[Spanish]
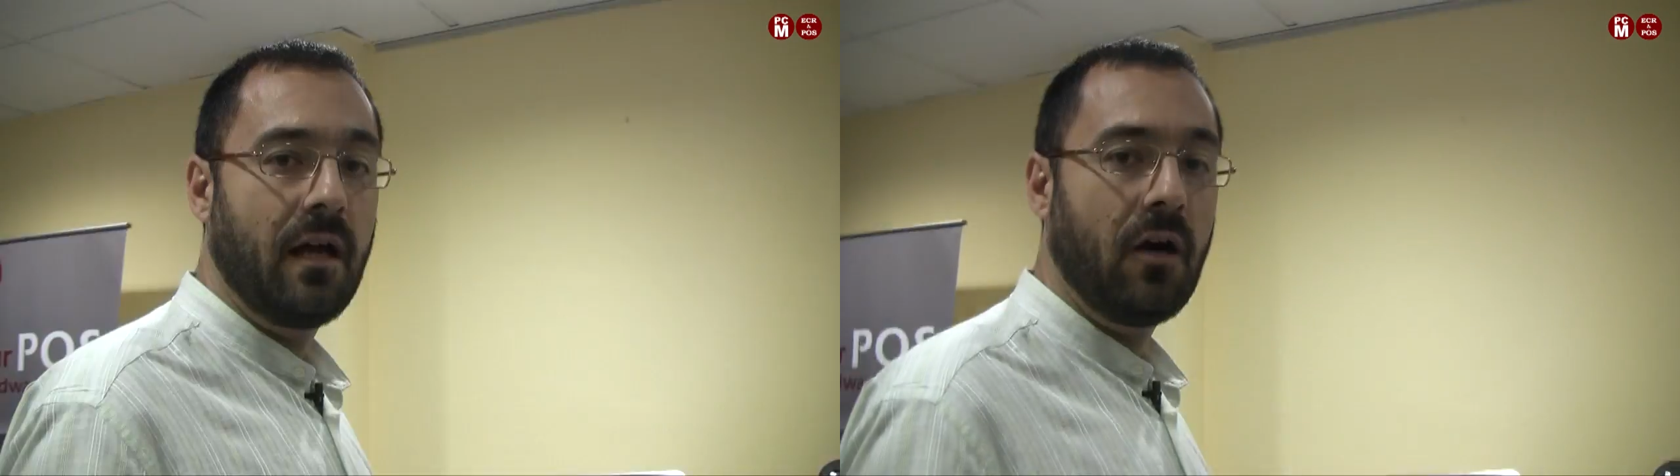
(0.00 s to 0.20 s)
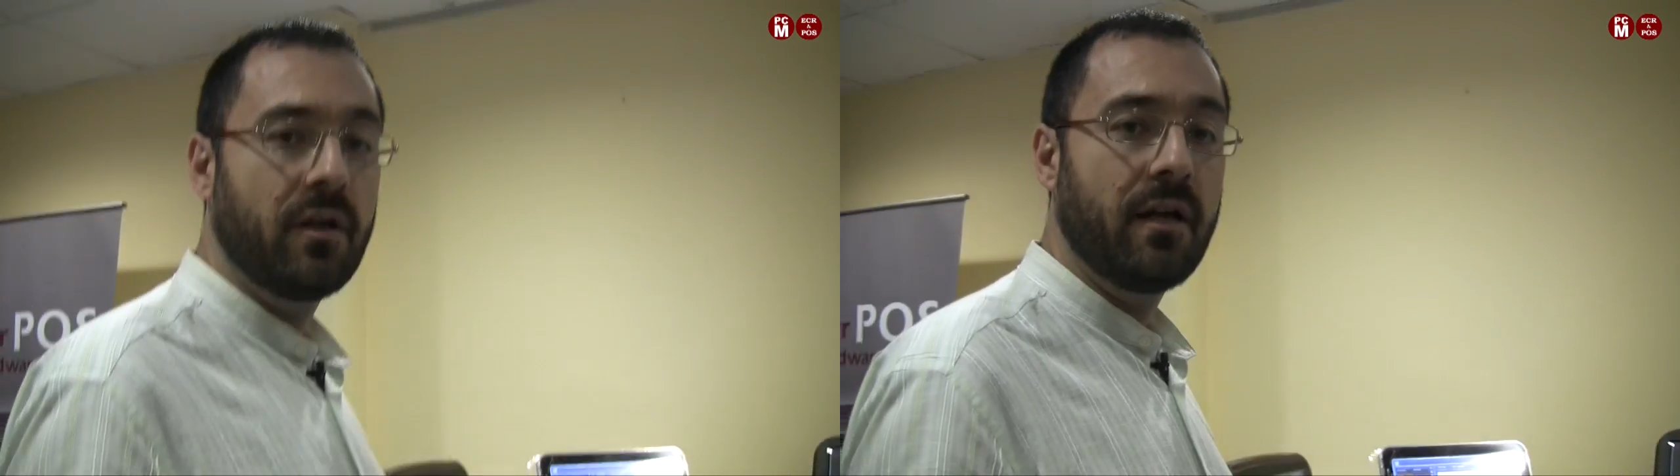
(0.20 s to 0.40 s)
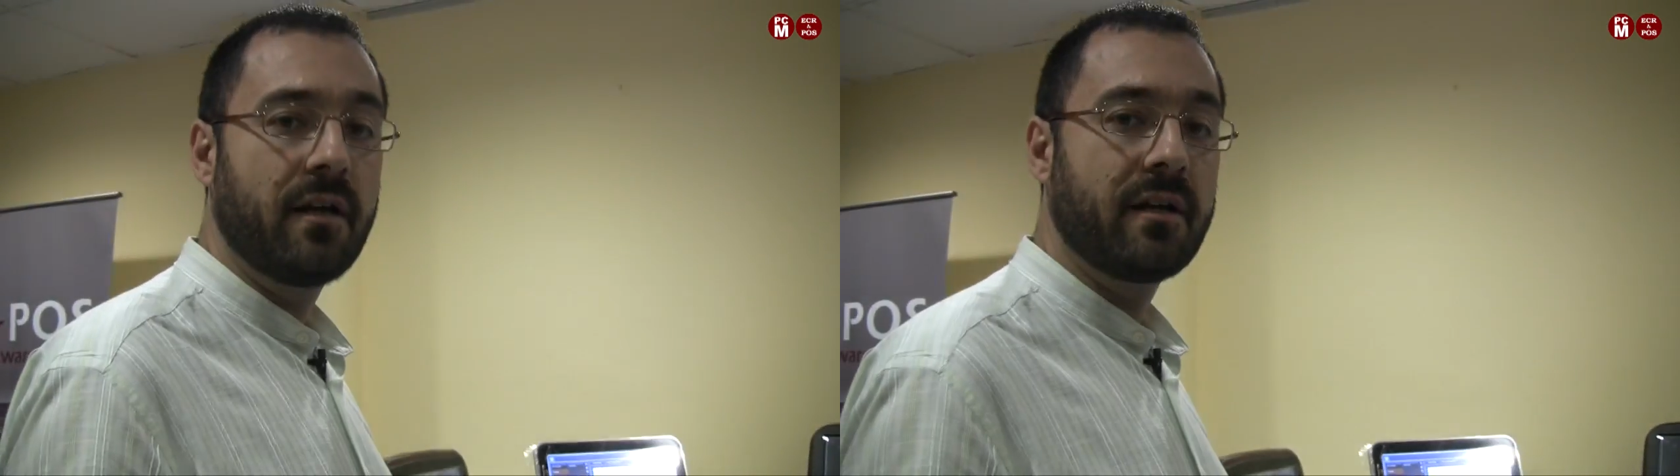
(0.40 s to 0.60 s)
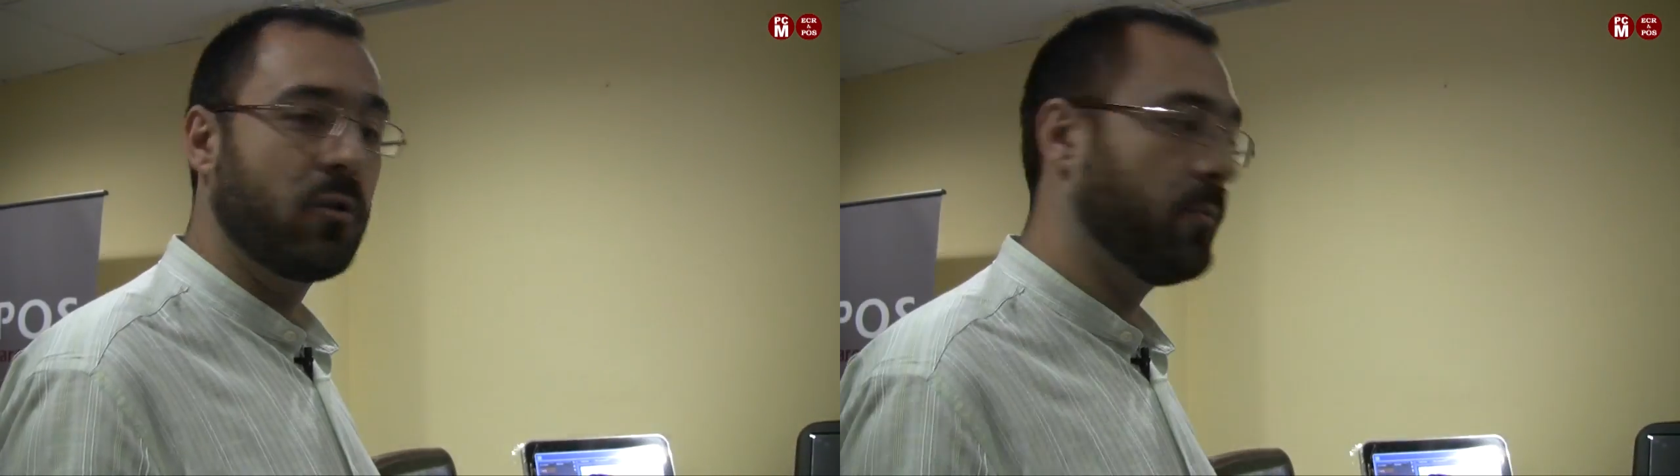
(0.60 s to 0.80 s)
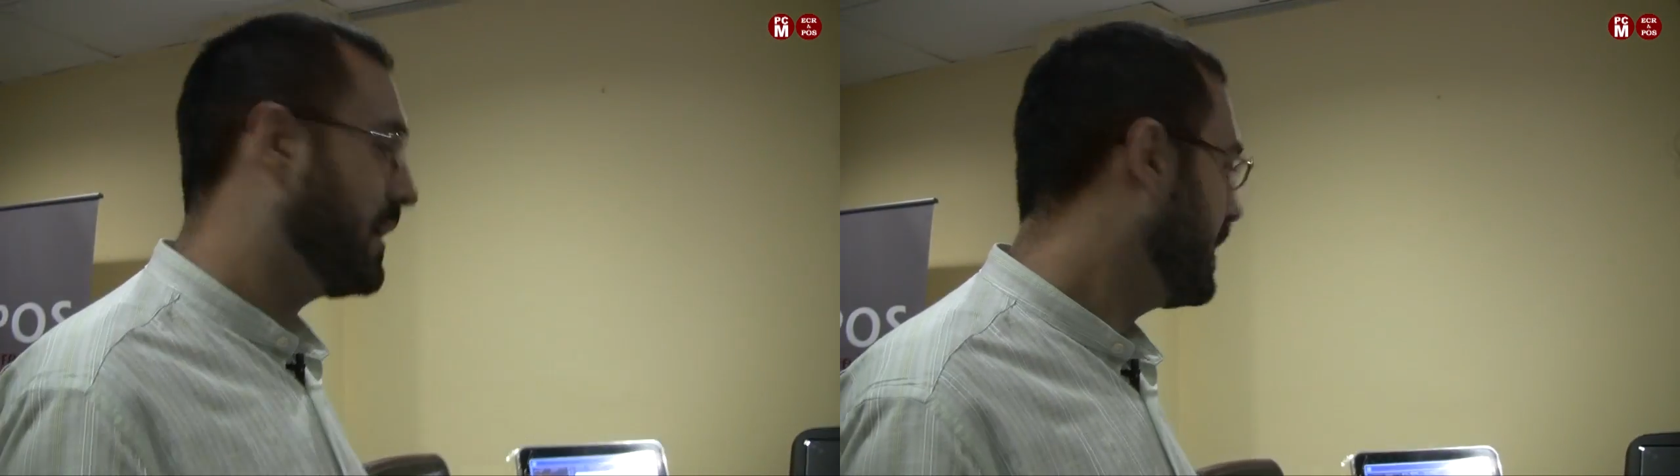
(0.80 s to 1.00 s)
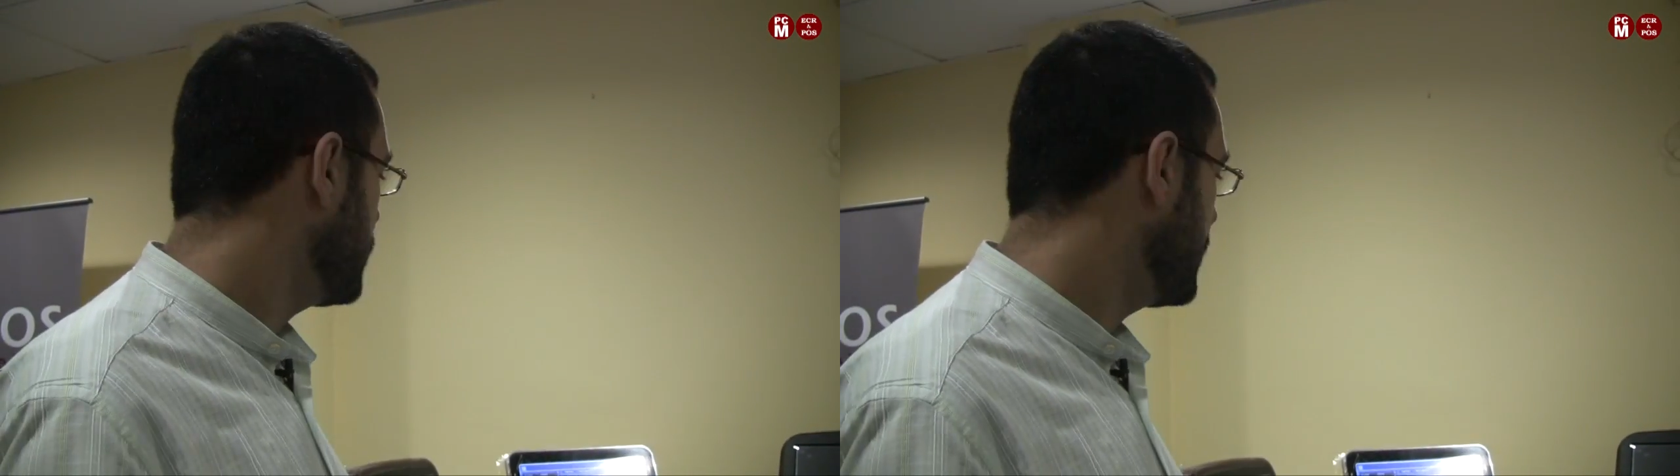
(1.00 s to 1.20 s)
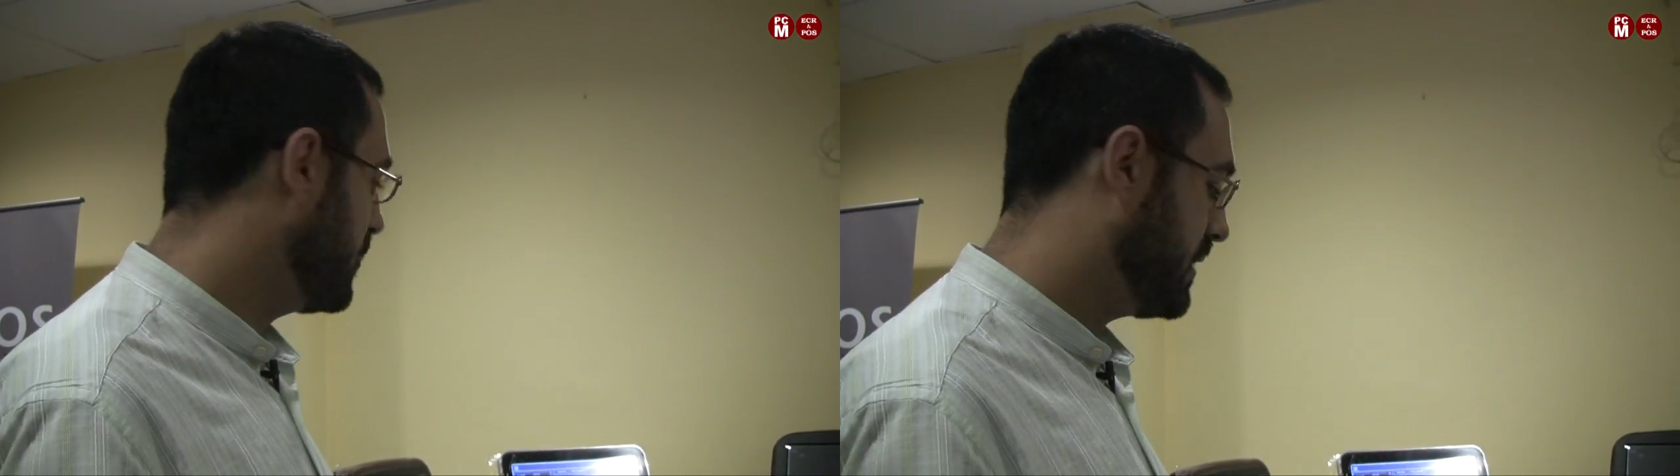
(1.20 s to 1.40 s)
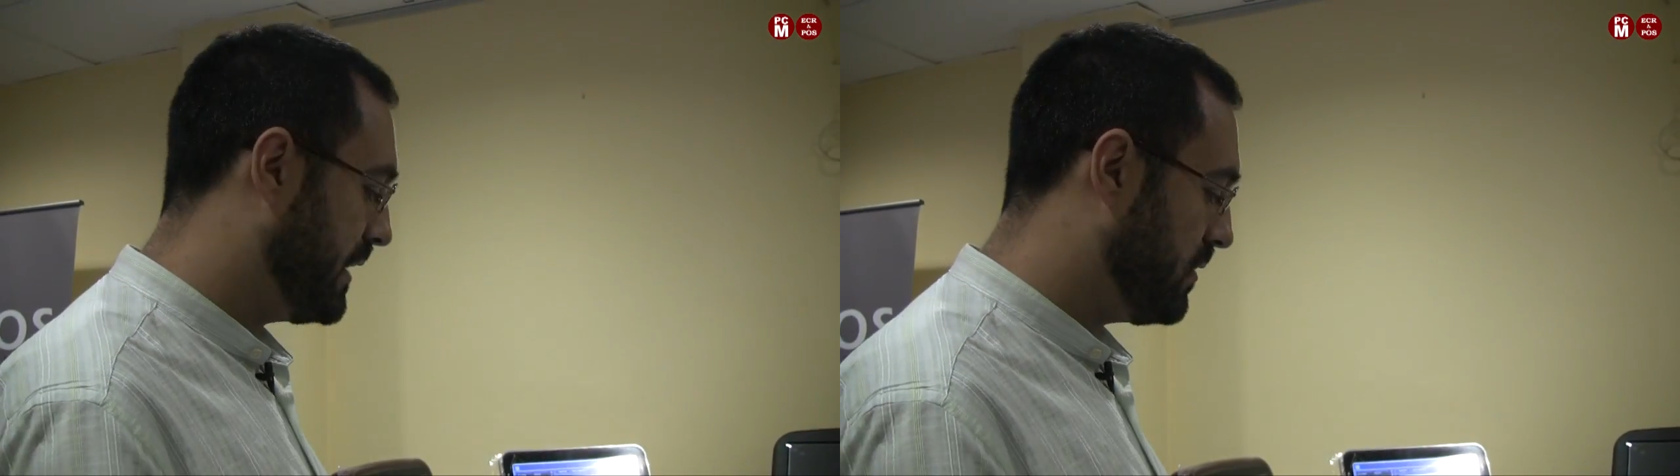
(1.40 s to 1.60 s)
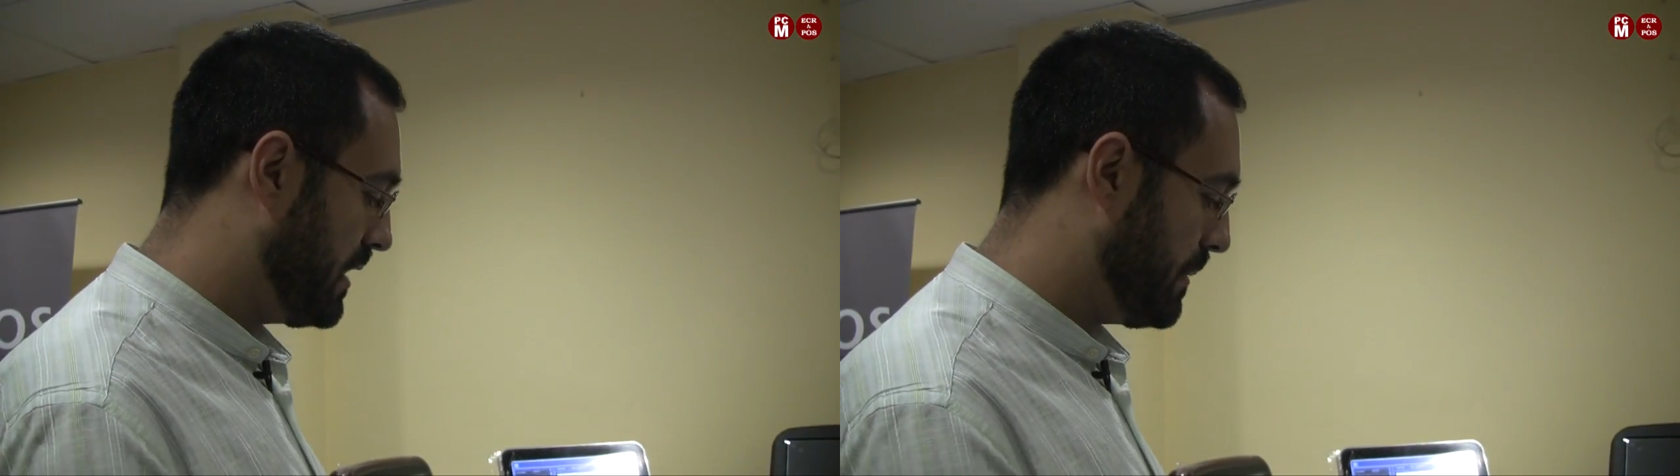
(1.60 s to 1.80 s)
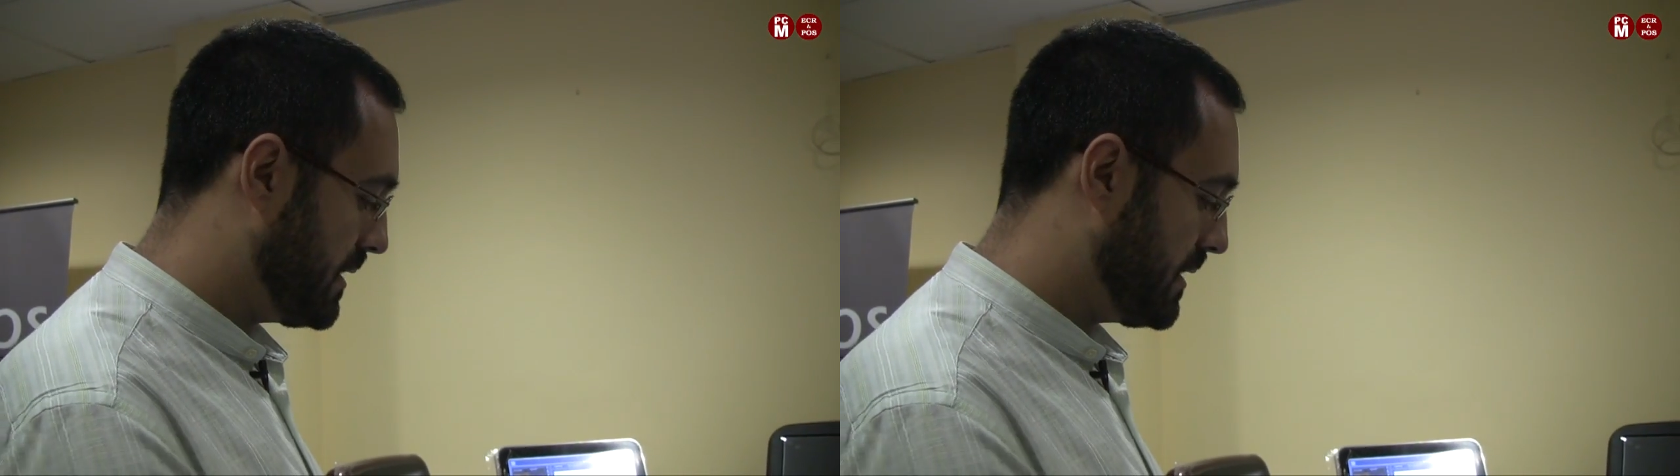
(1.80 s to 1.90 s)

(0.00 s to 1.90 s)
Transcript: Ahora recuperaremos el contenido de la